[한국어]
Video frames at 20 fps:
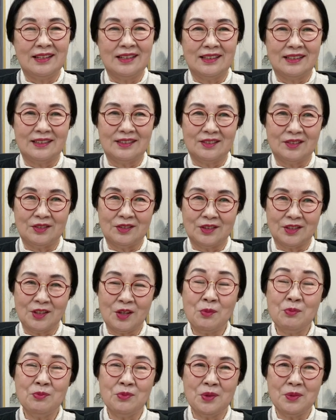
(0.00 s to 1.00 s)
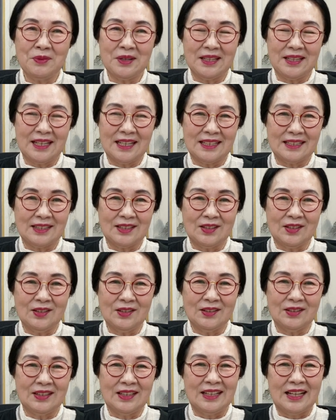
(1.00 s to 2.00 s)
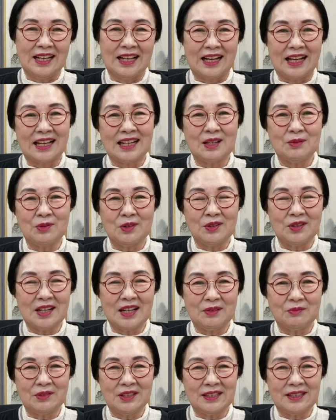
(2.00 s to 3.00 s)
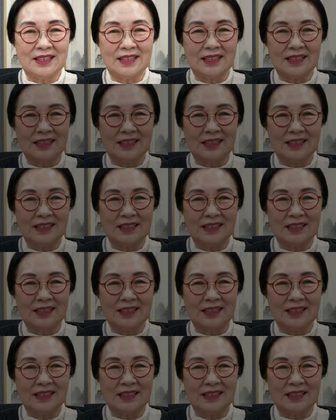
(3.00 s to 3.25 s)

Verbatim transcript: 그리고 선법에 대해서 알아볼까 합니다.